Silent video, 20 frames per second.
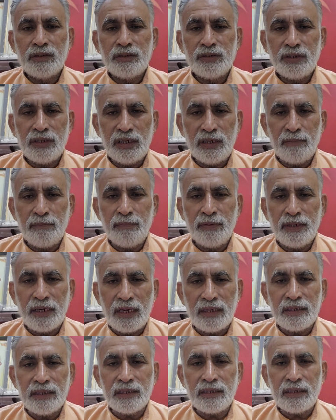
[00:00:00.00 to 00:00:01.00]
श्री
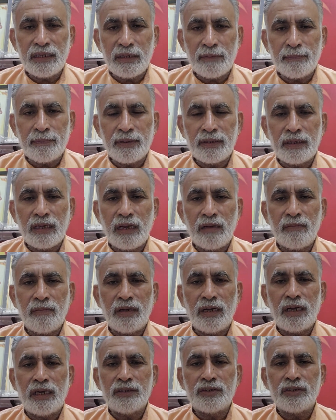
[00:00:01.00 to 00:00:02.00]
बीरा जी कृपा धाम
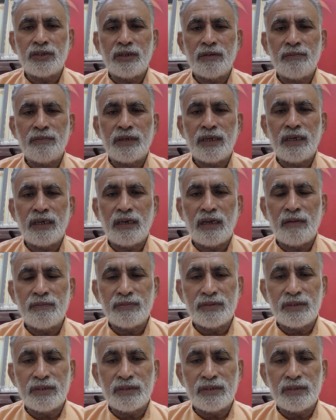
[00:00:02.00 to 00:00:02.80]
आश्रम के नाम